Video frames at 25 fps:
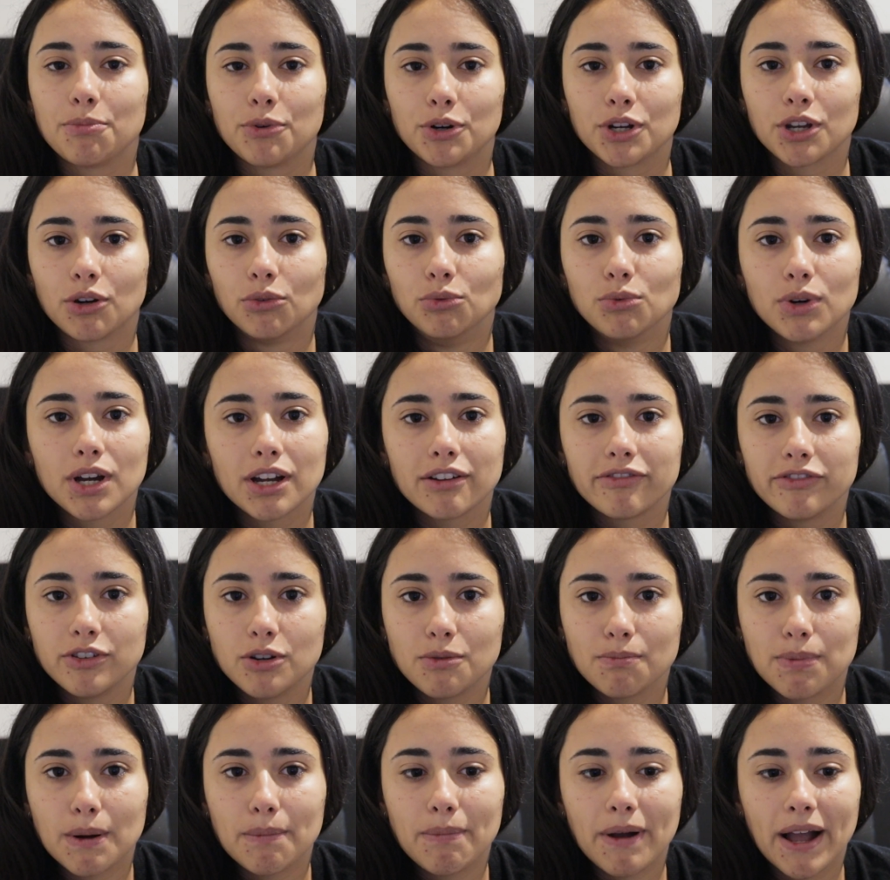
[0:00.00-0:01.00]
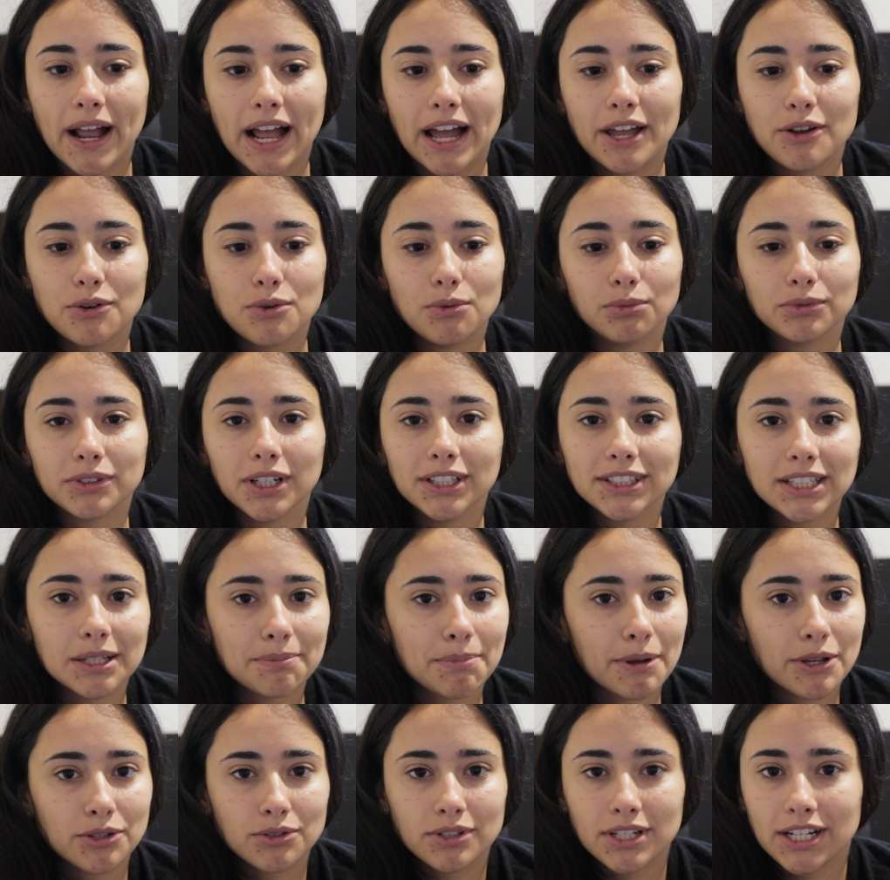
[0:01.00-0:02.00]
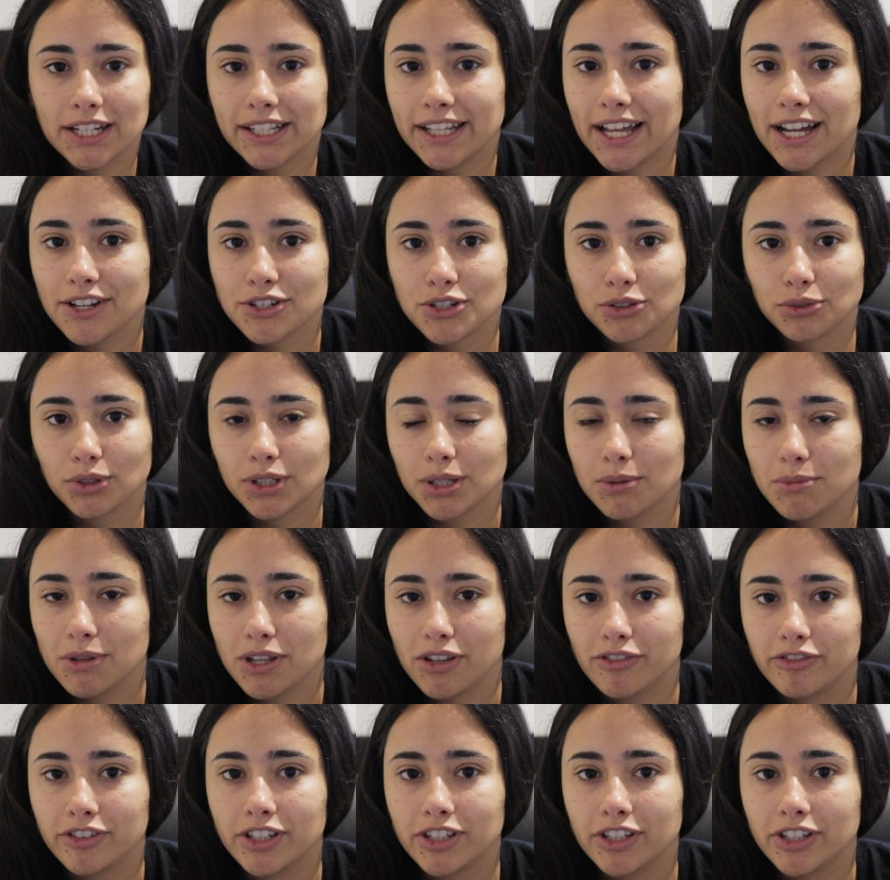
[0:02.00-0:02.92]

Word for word: porque eu nunca vi um papagaio com tanta personalidade em toda a minha